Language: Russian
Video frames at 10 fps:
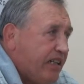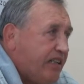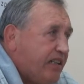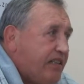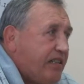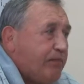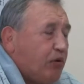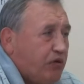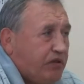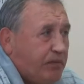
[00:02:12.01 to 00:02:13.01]
И есть не
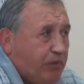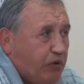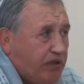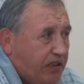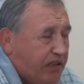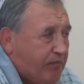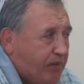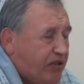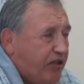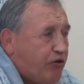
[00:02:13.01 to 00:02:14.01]
просто, не просто там
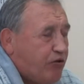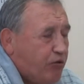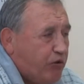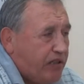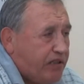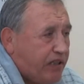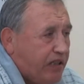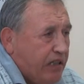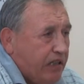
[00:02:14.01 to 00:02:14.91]
пришли с улицы.